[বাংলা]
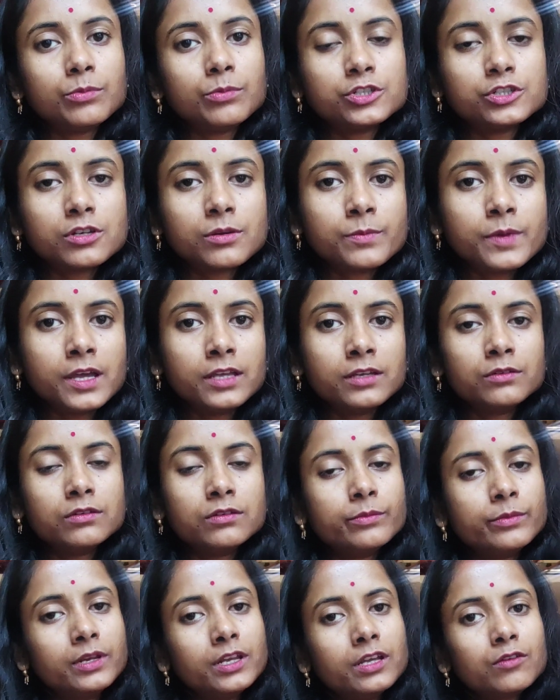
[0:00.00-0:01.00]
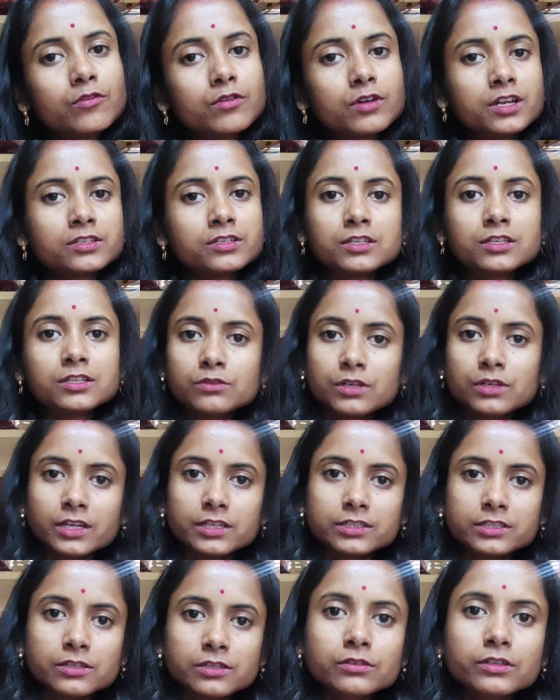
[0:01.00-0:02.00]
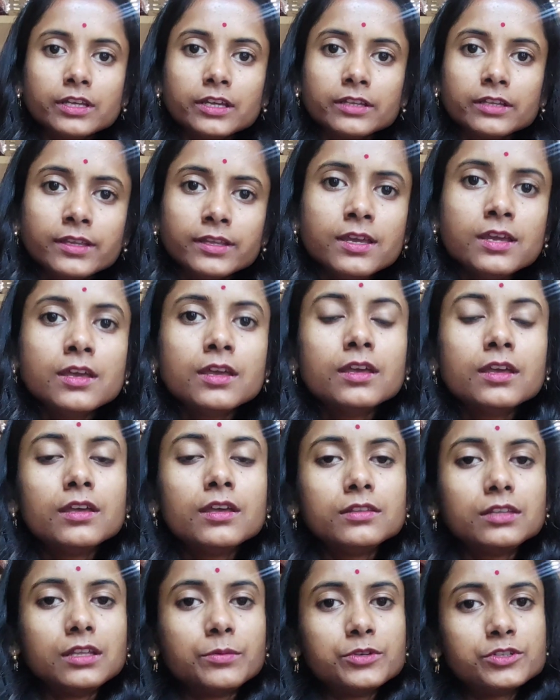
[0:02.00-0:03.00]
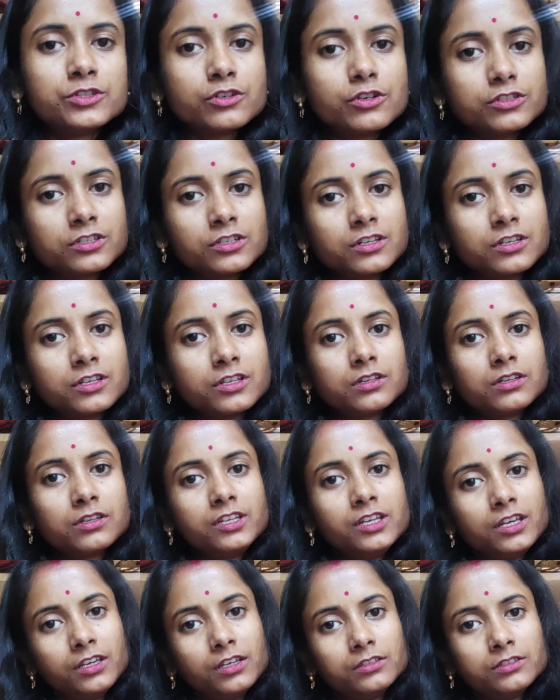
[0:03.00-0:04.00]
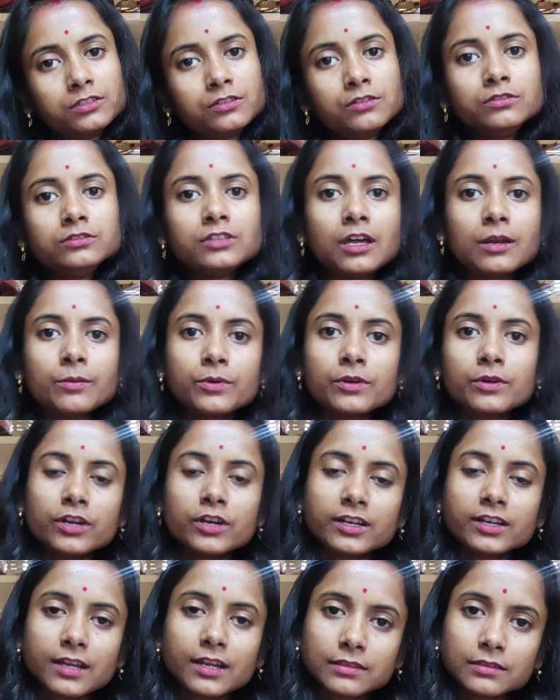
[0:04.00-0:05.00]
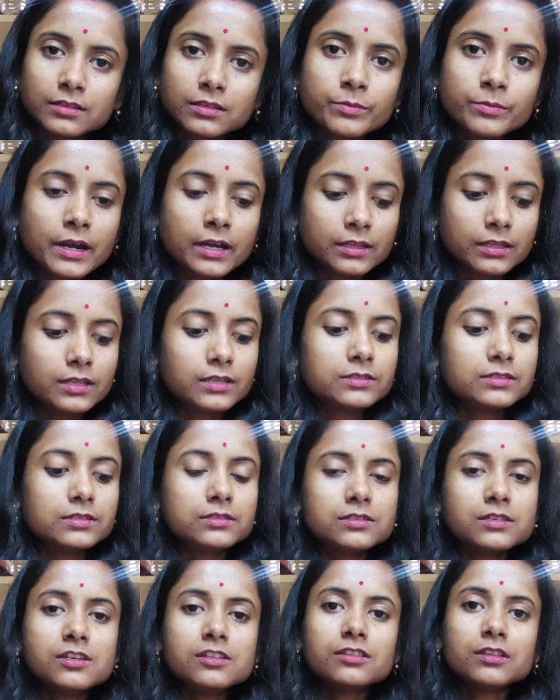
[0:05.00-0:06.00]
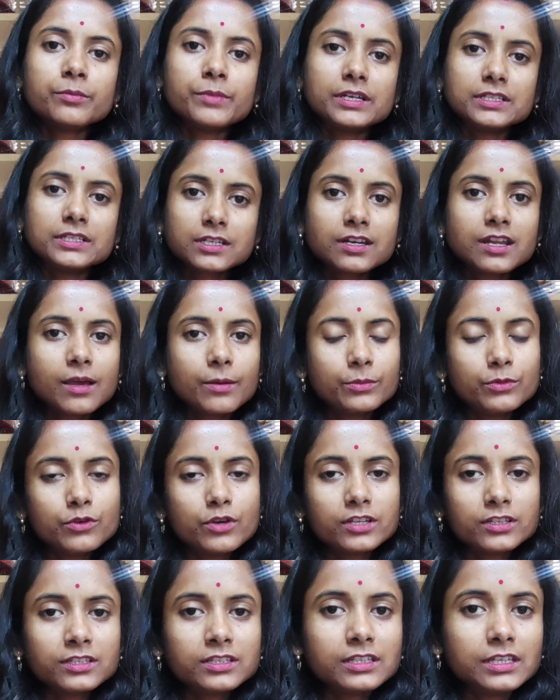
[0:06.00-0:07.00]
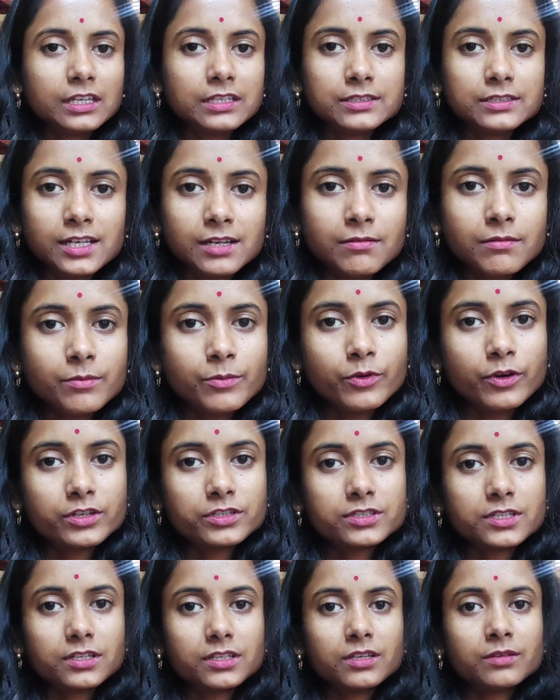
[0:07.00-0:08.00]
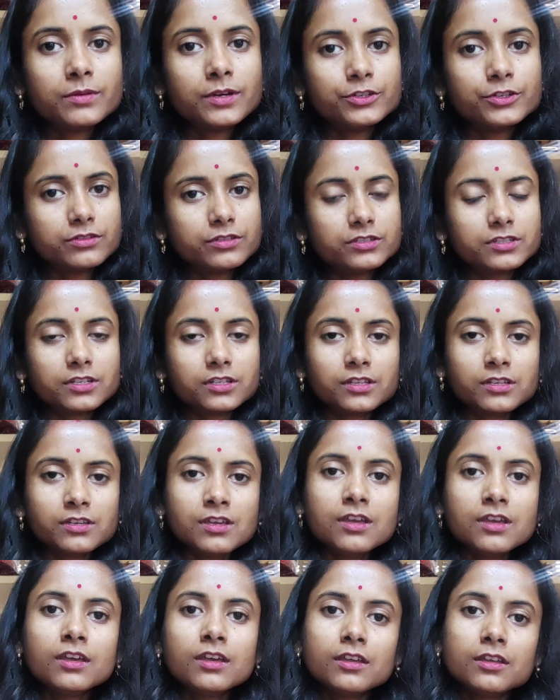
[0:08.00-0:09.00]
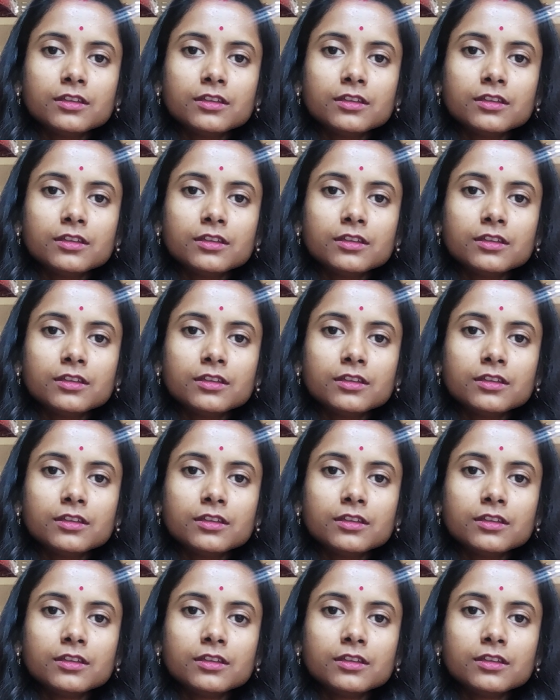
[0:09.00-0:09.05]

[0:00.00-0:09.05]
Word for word: তারপরে সব ভাইগুলো মিলে কোকরাঝার চলে গেছিলো দেখতে তারপরে শ্মশানে নিয়ে গিয়েছিলো তারপরে অনেক রাত্রিতে বাড়িতে এসেছে তো মাঝখানে আমিও একদিন গিয়েছিলাম আমার বরের সাথে ভাসুরের সাথে